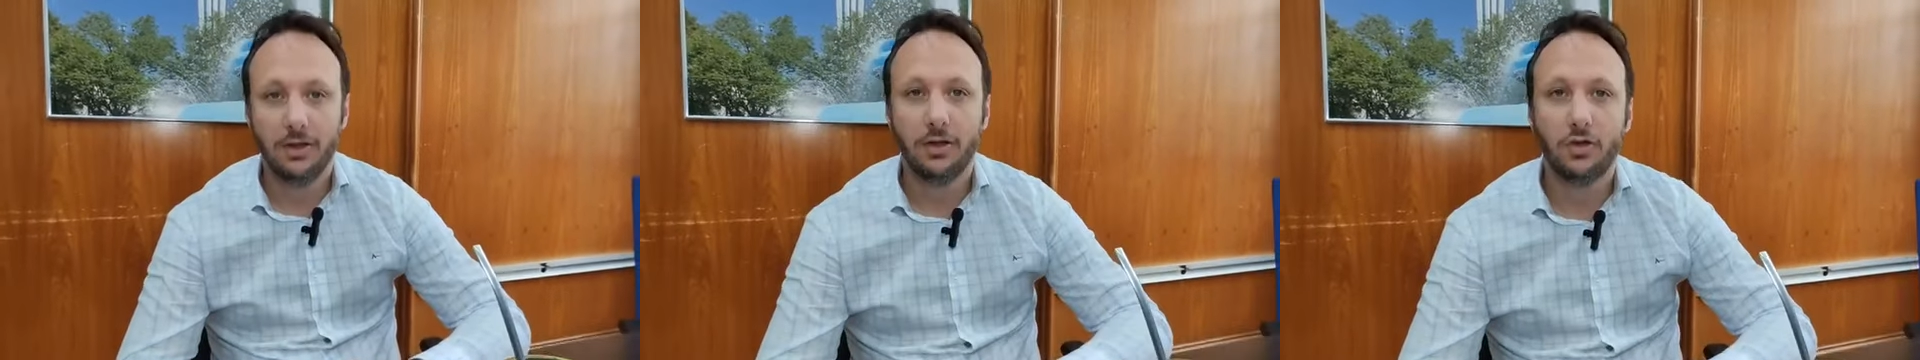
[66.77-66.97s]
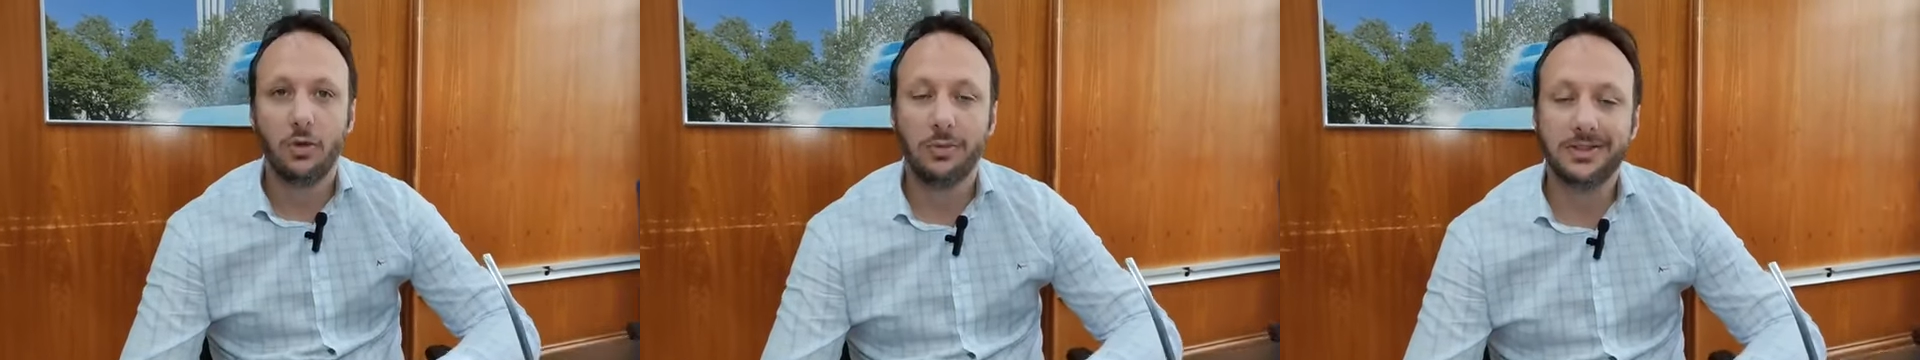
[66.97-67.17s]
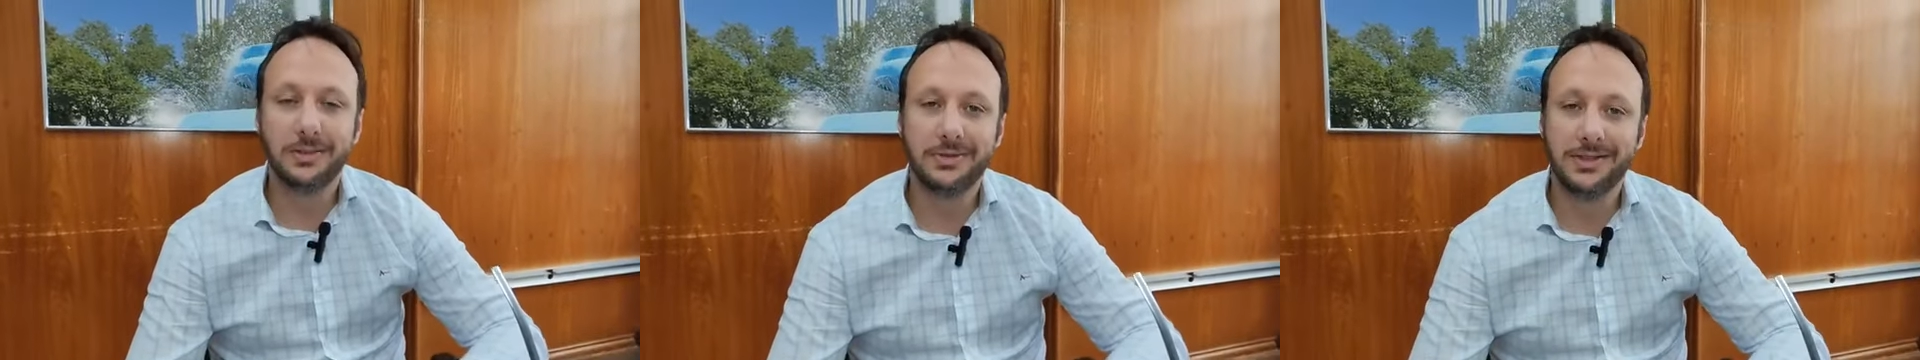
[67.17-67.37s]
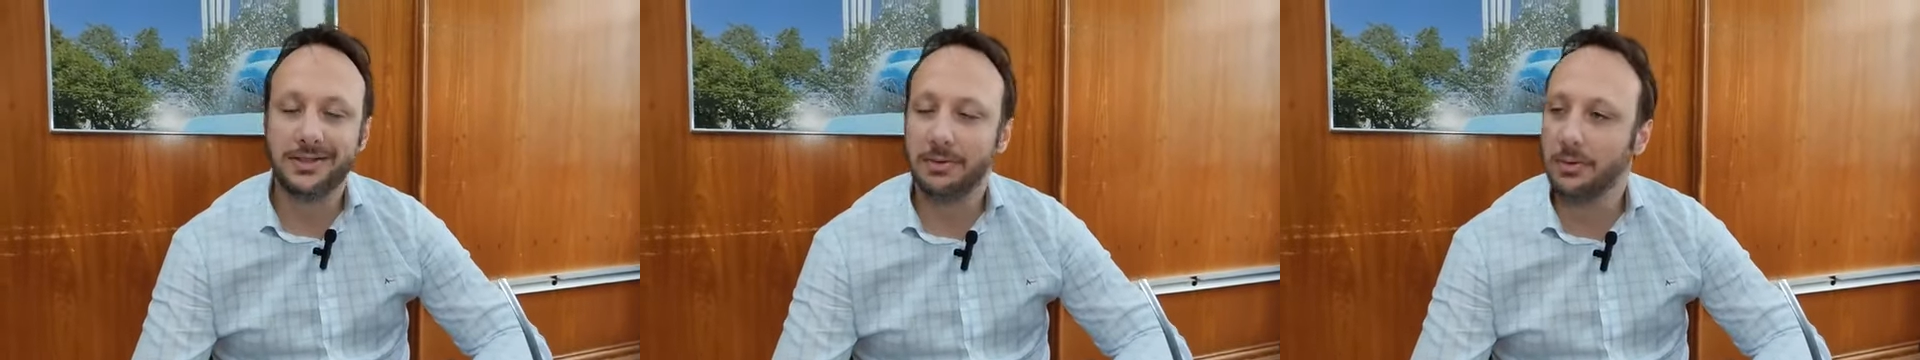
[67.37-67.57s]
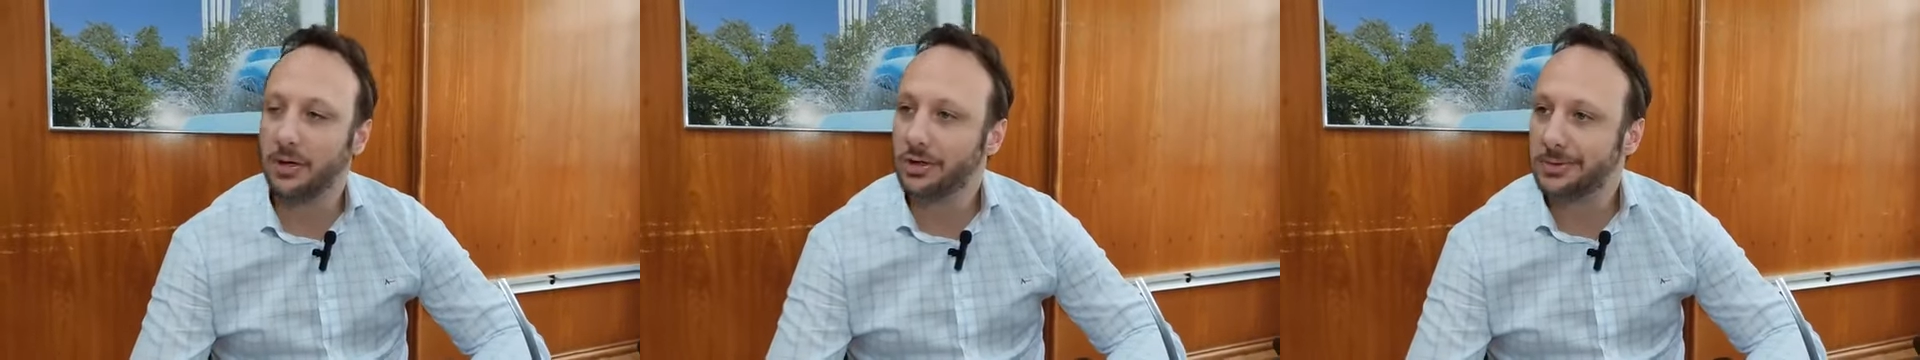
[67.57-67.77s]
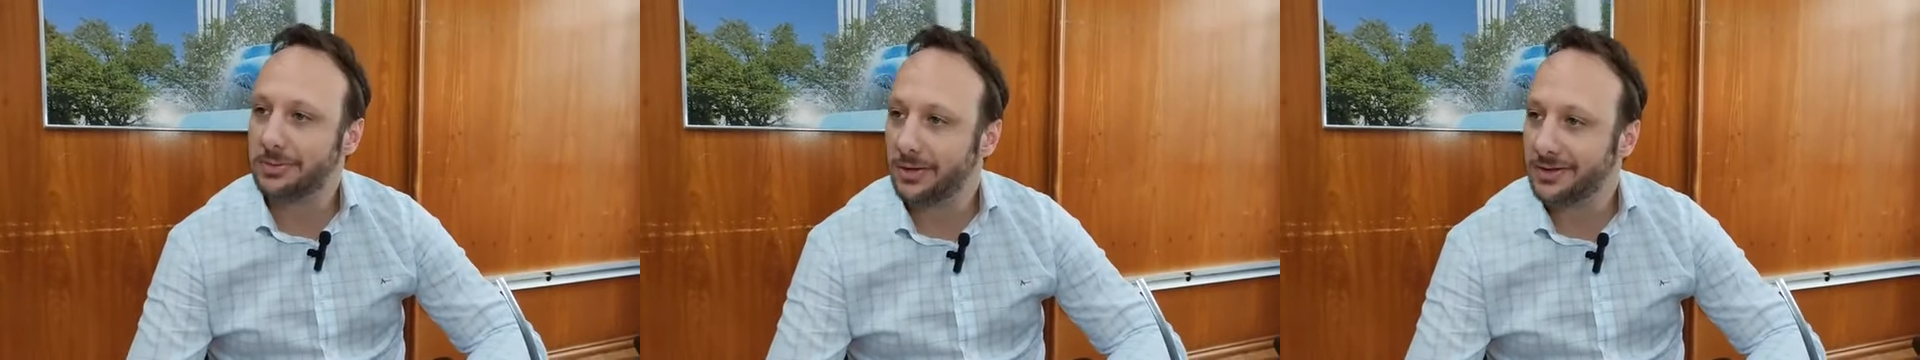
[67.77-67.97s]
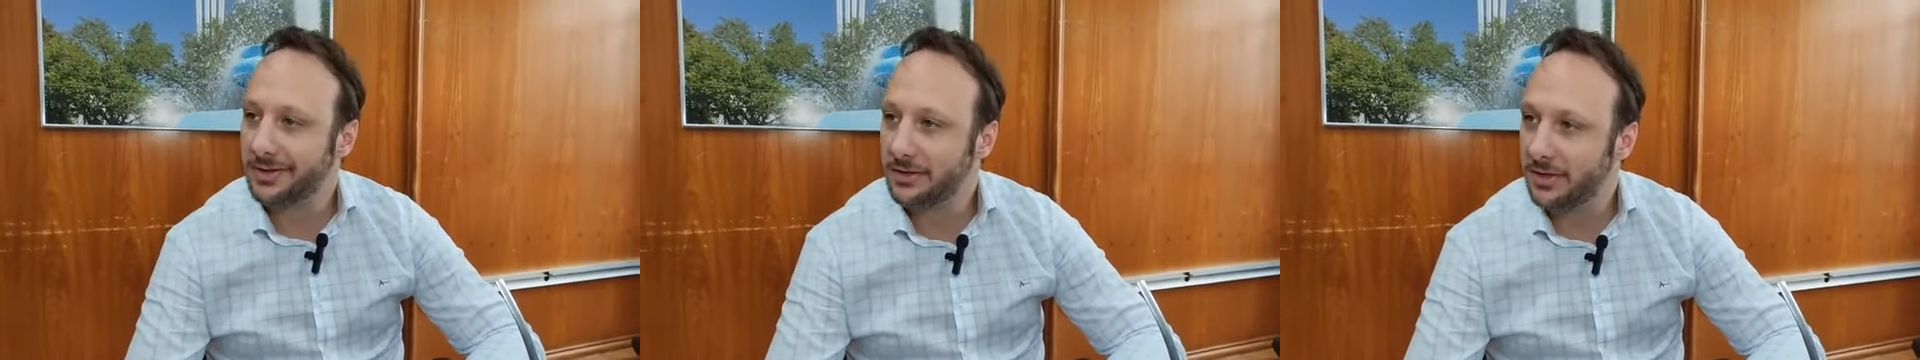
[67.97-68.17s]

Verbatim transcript: começou na semana no Hospital Santa